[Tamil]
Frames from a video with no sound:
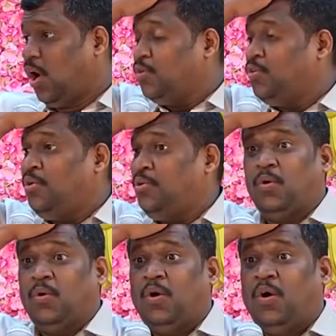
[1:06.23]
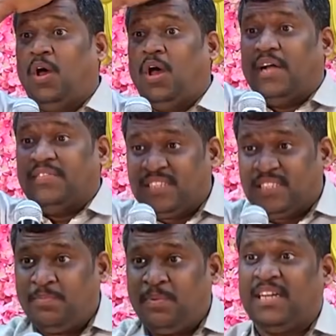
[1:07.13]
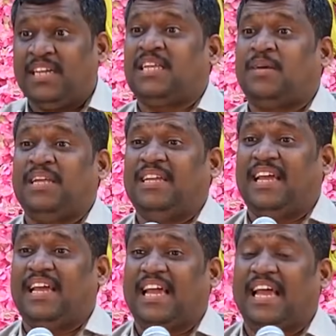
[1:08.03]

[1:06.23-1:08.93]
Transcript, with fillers: ஐயோ அந்த சாப்பாட்டையா சாப்பிட்டீங்க